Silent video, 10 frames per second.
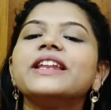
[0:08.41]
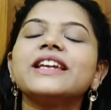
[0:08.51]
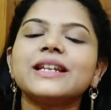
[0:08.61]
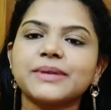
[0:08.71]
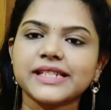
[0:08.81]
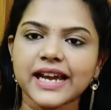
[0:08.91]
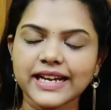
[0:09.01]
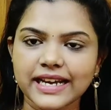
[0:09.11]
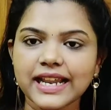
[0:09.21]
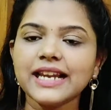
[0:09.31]
இன்னைக்கு நம்ம
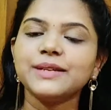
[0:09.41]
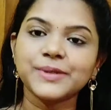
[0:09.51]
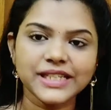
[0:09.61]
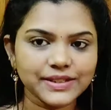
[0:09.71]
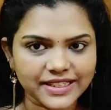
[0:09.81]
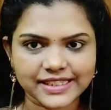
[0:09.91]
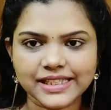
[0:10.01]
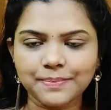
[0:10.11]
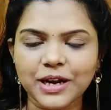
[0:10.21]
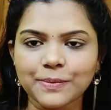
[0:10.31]
சேனல்ல லிப்ஸ்டிக்ஸ்
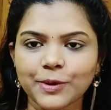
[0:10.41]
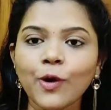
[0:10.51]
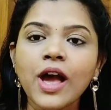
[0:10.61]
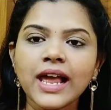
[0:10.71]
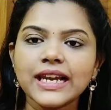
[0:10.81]
பர்ச்சஸ் தான் பார்க்க போறோம்